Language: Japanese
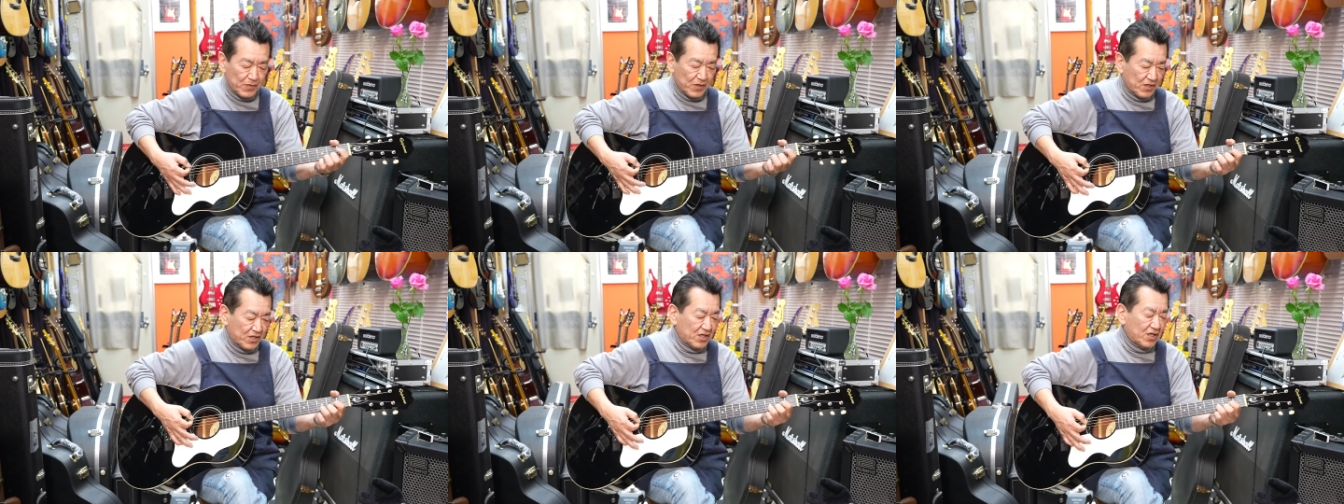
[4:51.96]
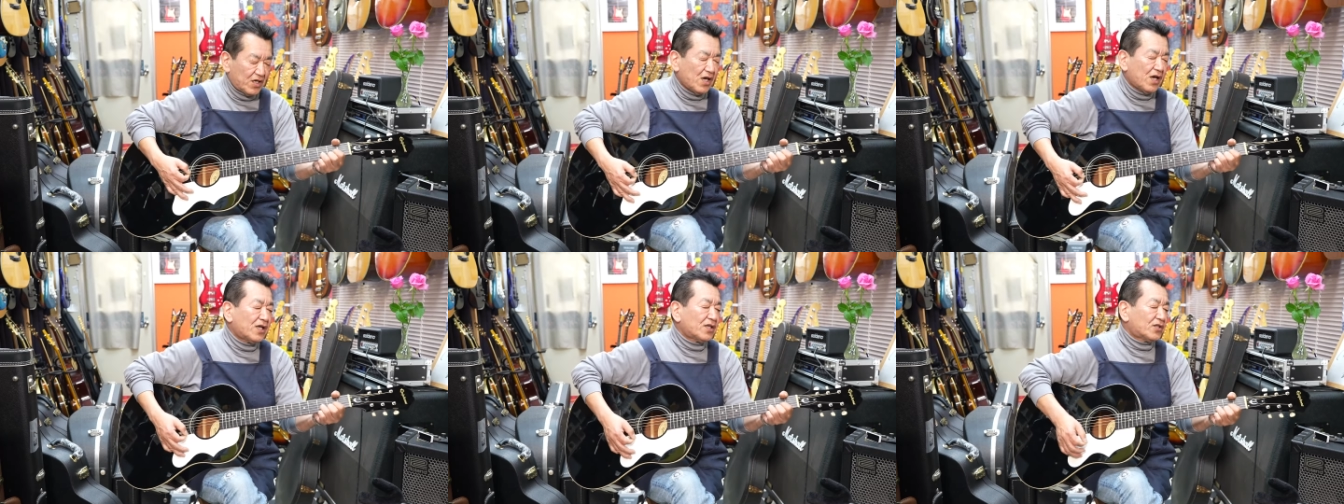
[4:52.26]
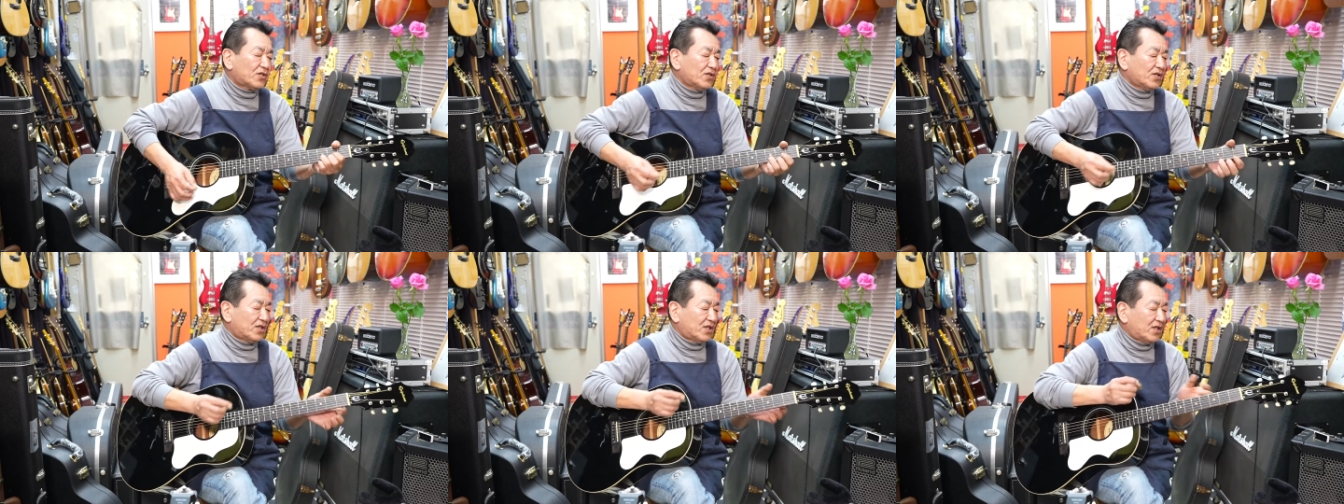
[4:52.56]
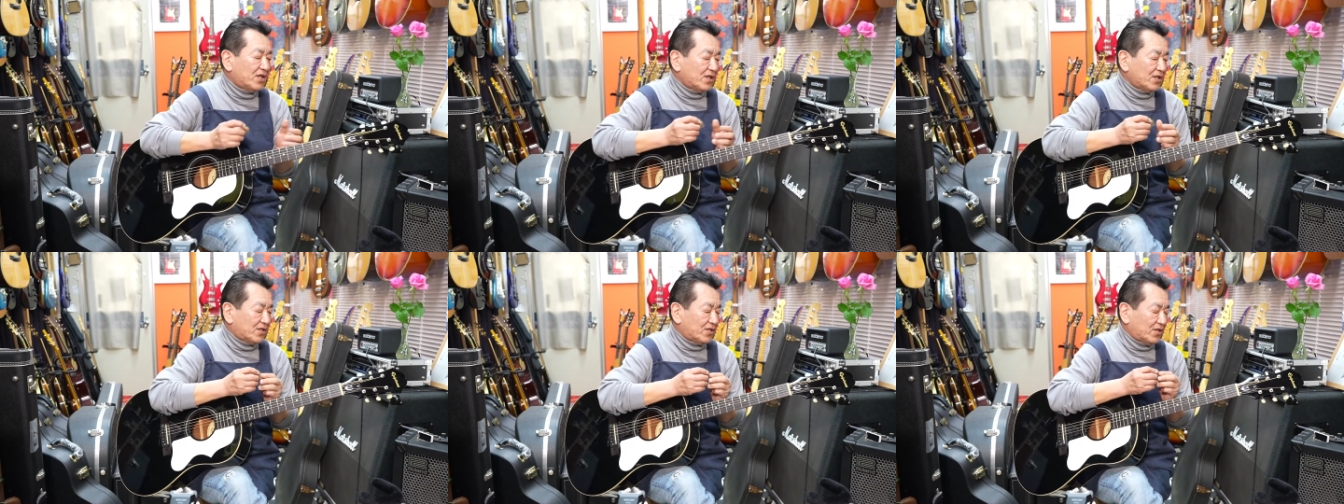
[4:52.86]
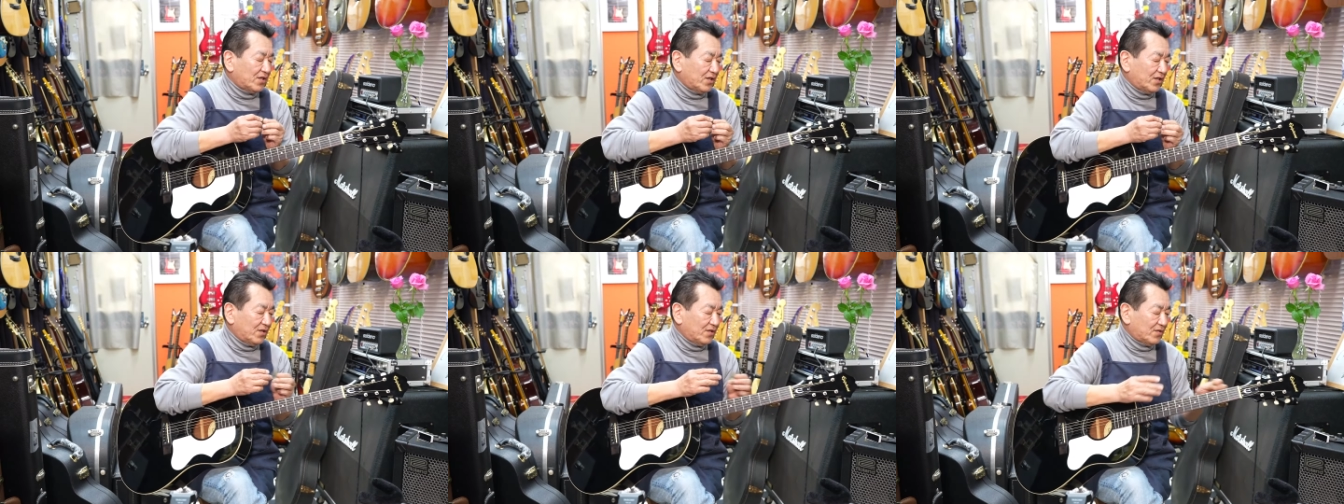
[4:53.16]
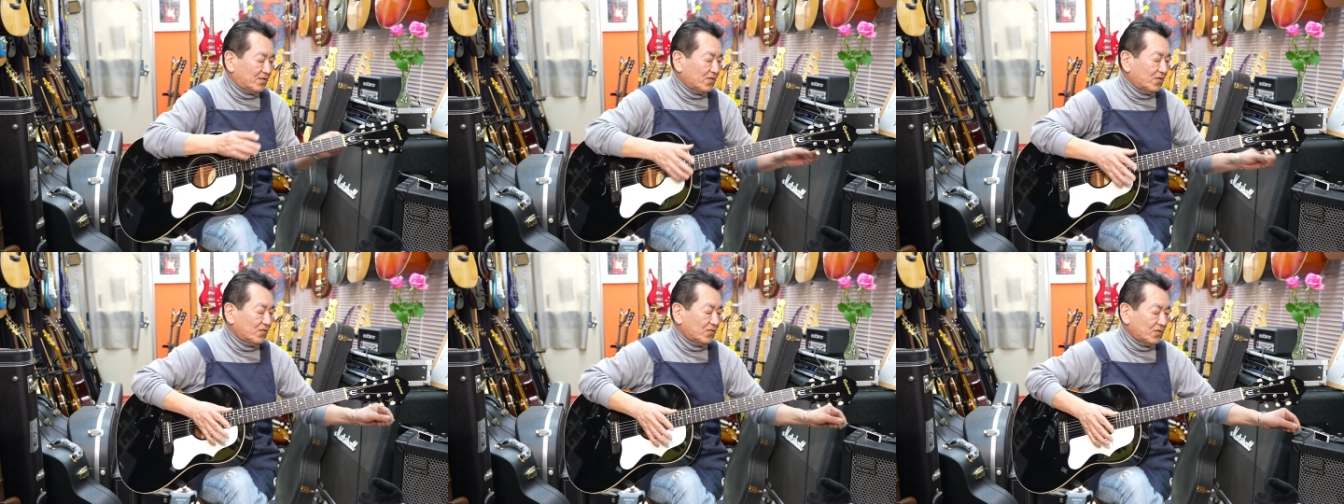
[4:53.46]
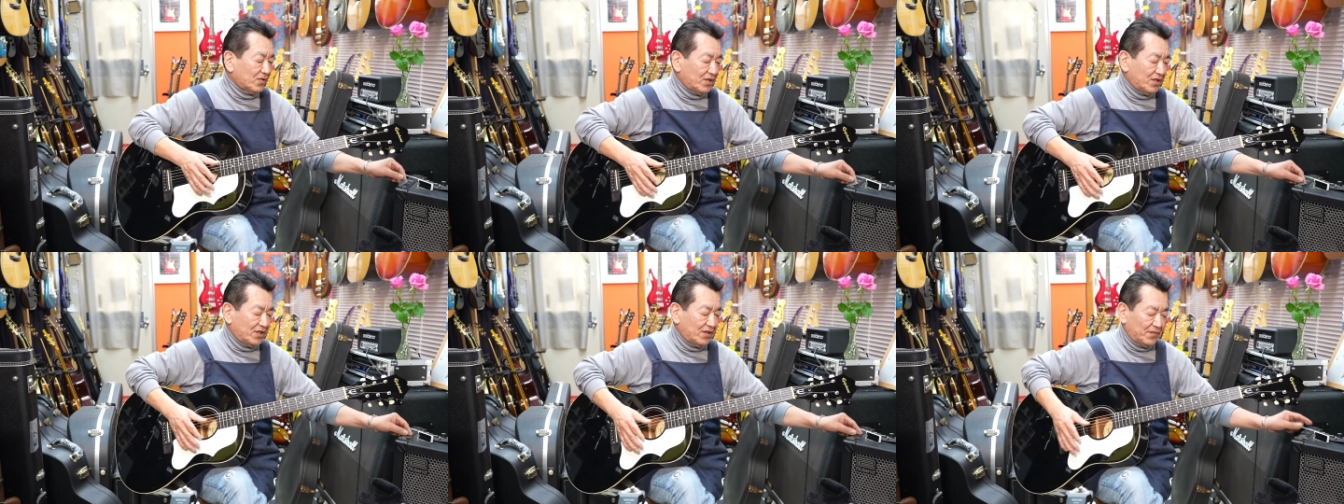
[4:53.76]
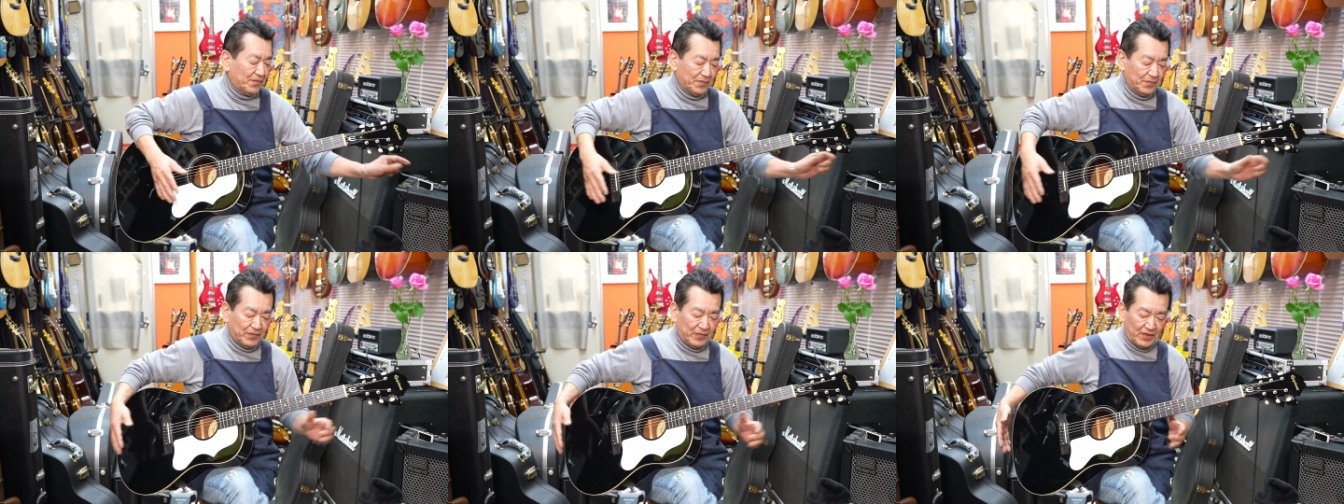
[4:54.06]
ききやすいやすいすごくいい